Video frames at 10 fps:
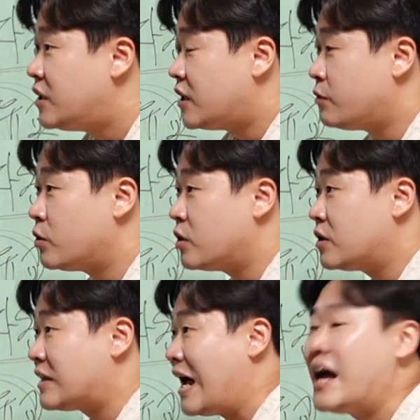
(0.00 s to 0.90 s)
아니면
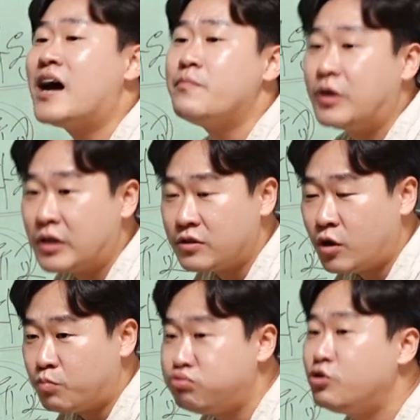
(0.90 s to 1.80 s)
다양한
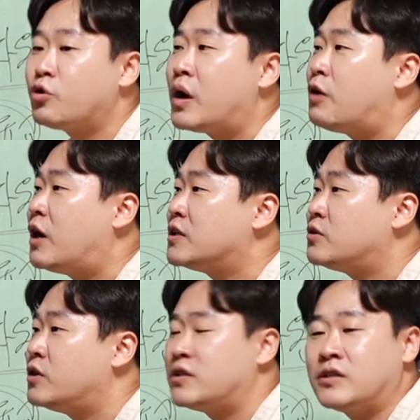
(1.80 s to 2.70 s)
면에서 불교라고 하는
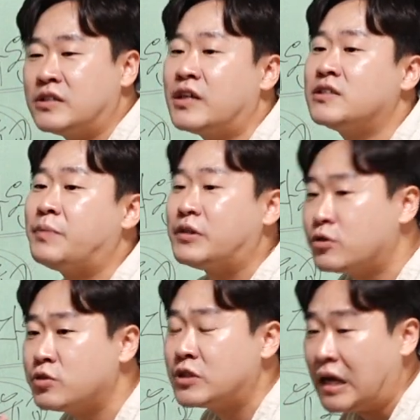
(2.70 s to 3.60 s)
거에 그다지
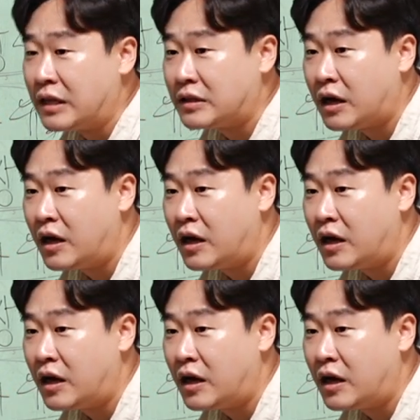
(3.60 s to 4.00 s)
배척적이지 않았다.